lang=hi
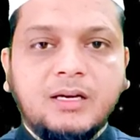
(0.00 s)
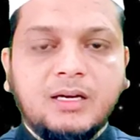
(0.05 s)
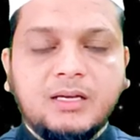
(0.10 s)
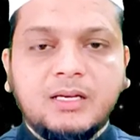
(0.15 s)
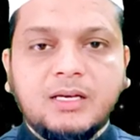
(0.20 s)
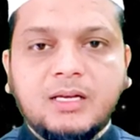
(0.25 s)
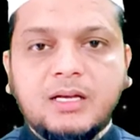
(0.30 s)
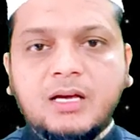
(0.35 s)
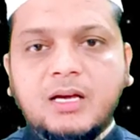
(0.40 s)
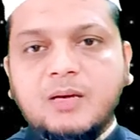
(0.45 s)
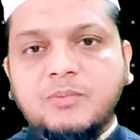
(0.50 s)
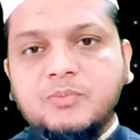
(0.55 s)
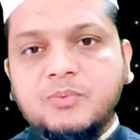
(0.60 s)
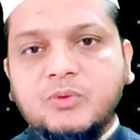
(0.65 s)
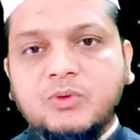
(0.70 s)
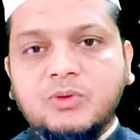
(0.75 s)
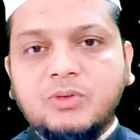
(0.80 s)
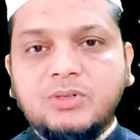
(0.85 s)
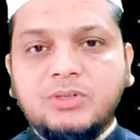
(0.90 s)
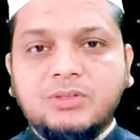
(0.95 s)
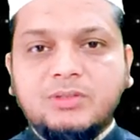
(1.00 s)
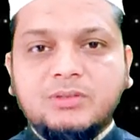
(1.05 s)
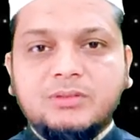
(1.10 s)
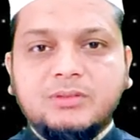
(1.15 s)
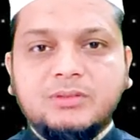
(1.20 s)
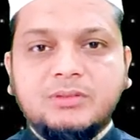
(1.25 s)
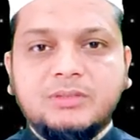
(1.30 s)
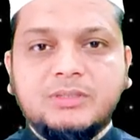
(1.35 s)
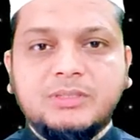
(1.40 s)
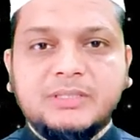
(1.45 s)
अगर आपको
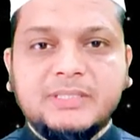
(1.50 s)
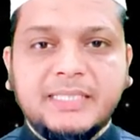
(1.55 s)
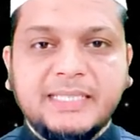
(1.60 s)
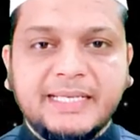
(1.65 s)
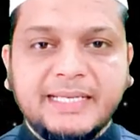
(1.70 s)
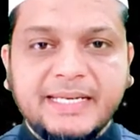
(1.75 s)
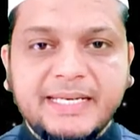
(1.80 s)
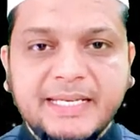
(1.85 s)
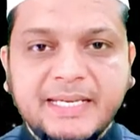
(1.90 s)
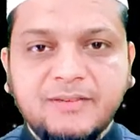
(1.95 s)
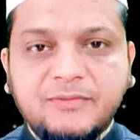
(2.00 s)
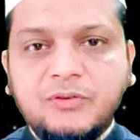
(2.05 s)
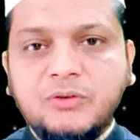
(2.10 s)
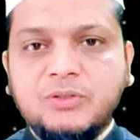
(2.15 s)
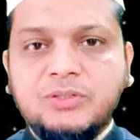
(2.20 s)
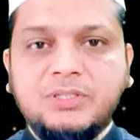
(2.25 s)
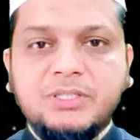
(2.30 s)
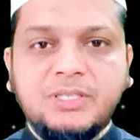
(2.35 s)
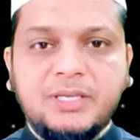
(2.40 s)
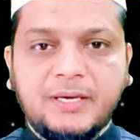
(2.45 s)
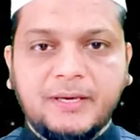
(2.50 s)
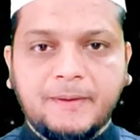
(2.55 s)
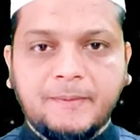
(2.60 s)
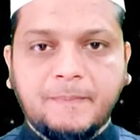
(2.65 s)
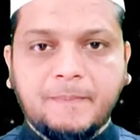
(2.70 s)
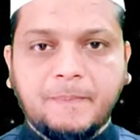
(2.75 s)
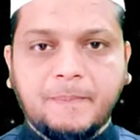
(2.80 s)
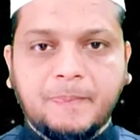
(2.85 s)
तकलीफ़ होती है